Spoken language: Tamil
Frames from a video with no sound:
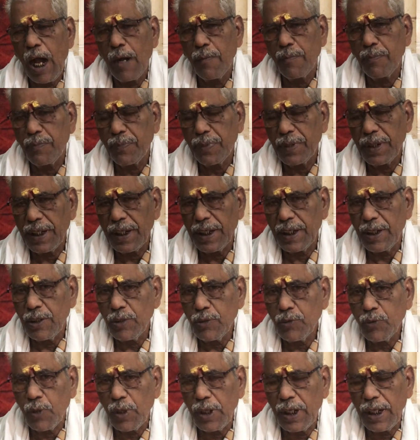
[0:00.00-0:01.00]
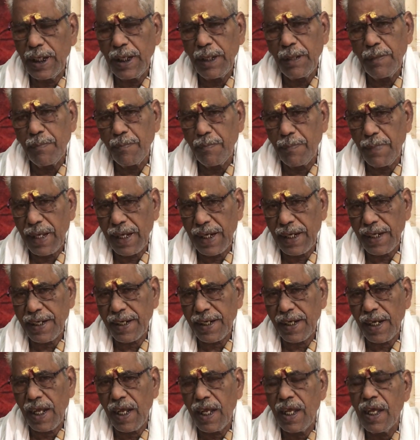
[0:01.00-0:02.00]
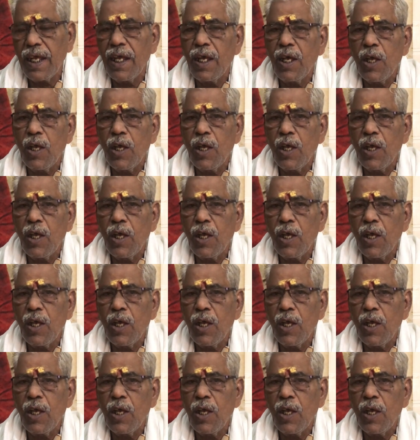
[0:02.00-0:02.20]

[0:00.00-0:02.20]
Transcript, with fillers: அப்படின்னு சொல்லி மிரட்டுறான்